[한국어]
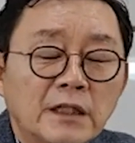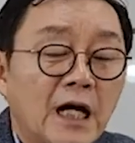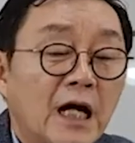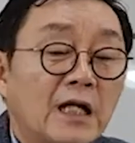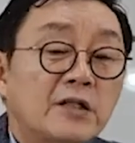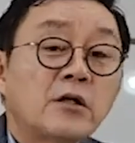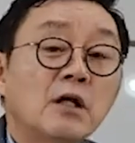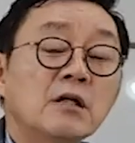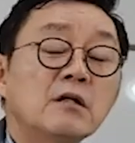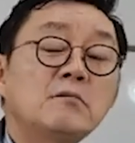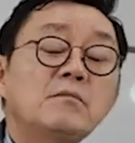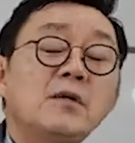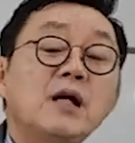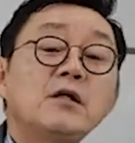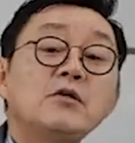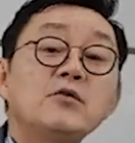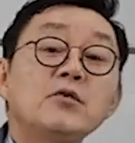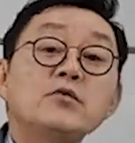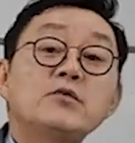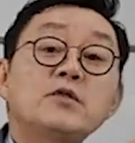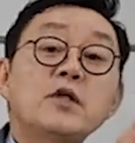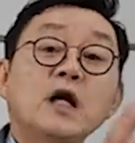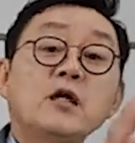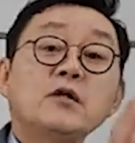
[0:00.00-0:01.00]
나
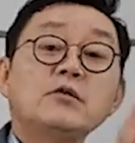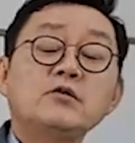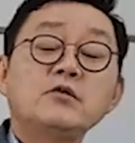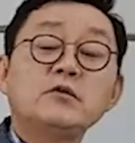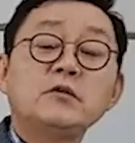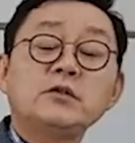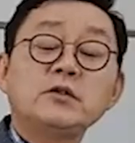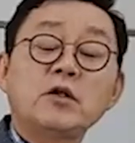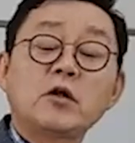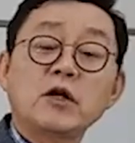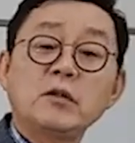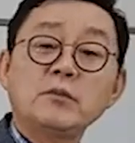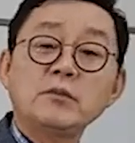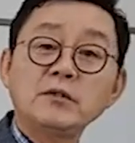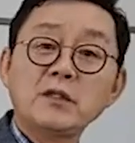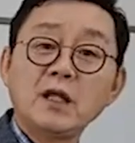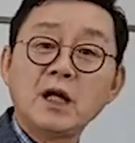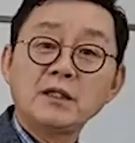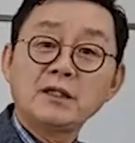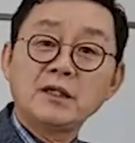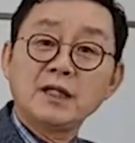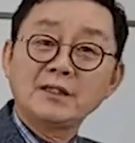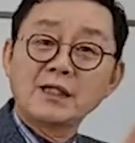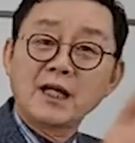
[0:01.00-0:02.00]
정말 윤창중
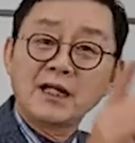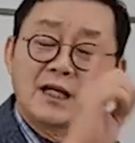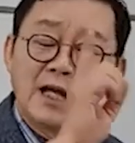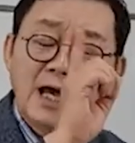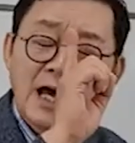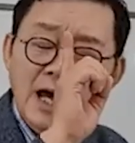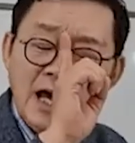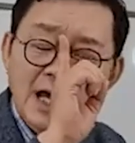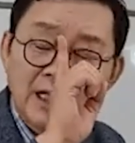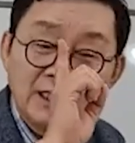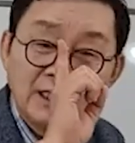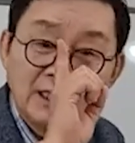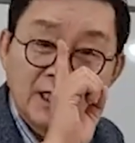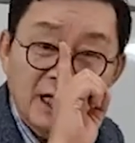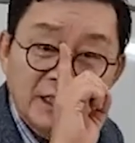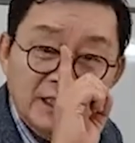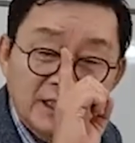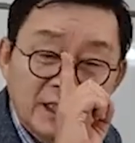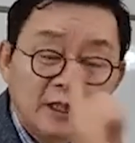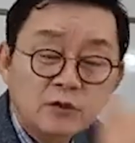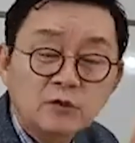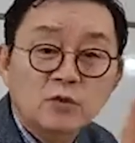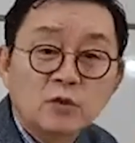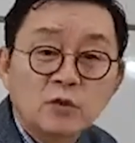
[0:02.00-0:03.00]
여러분들한테 단 한
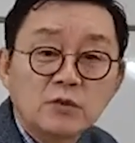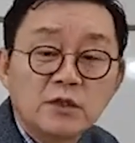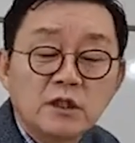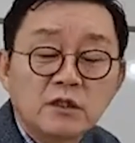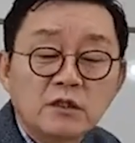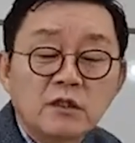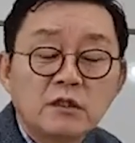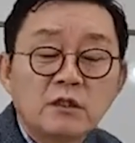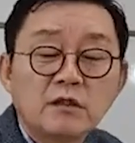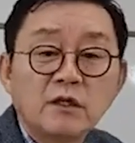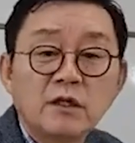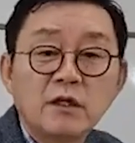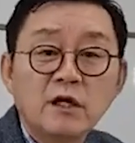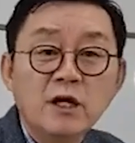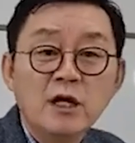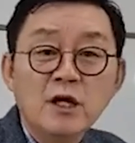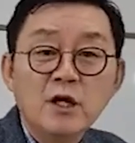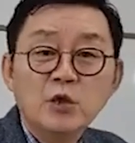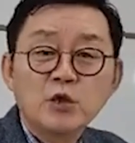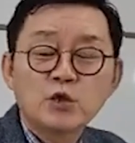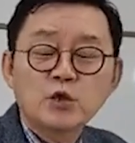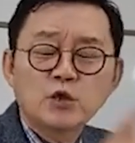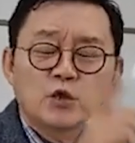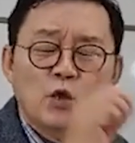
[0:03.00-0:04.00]
가지 약속은 지킬 거예요.
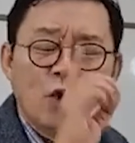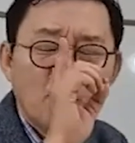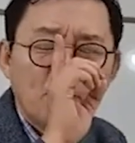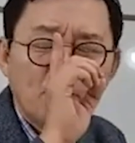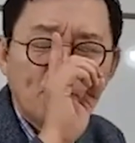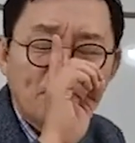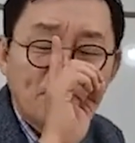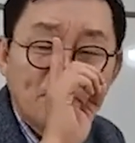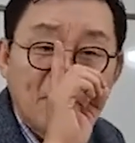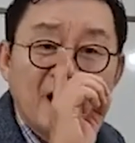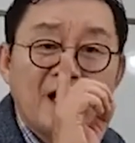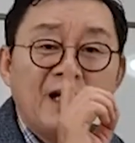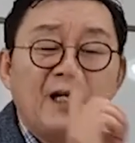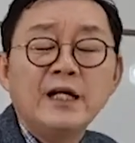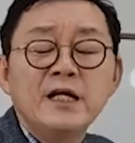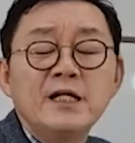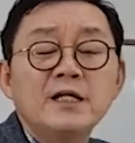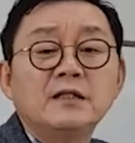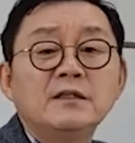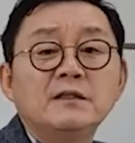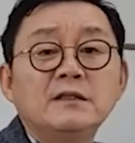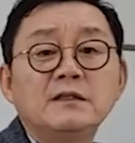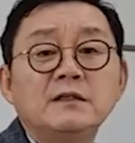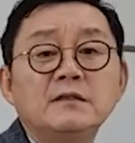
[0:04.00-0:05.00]

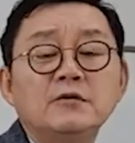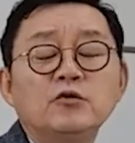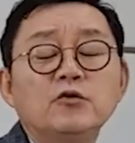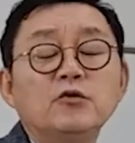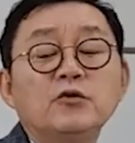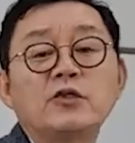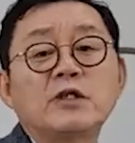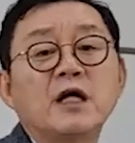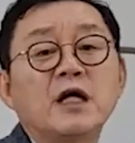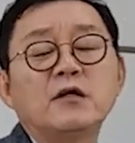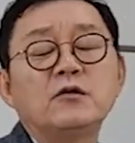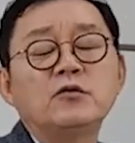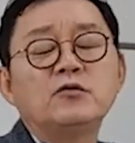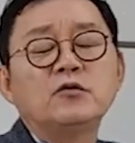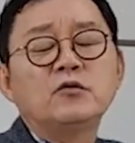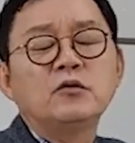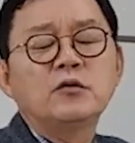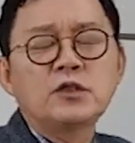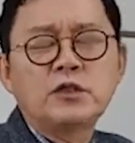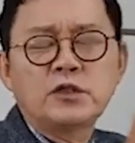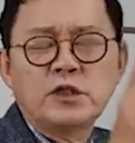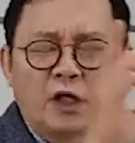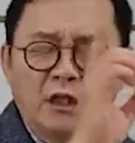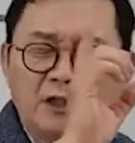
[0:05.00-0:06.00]
쪽팔리는
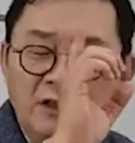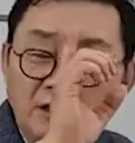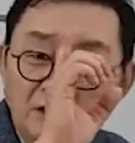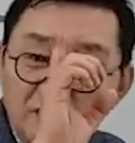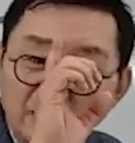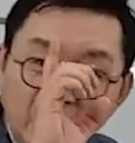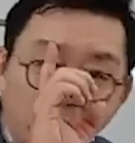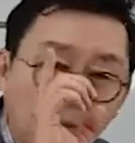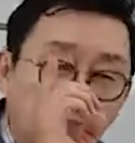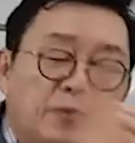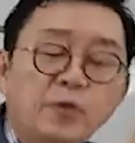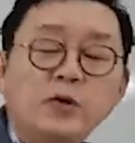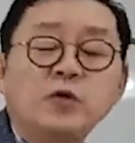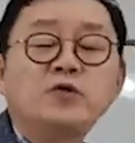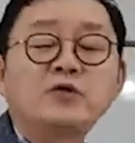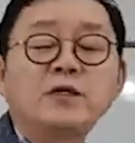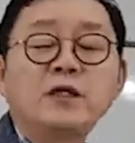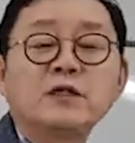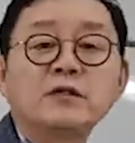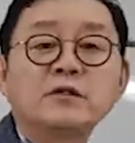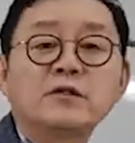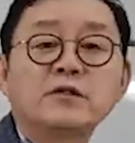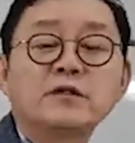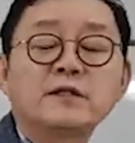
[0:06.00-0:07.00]
윤창중은 절대
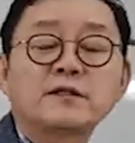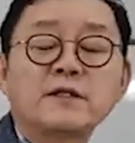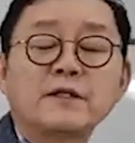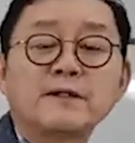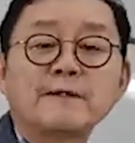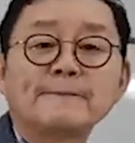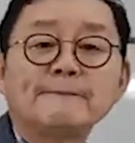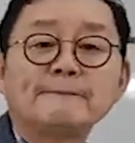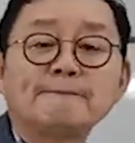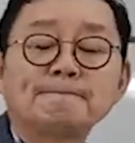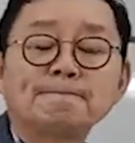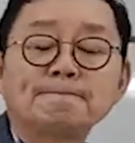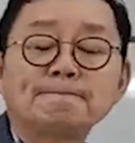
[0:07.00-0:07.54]
보이지 않을 것이다.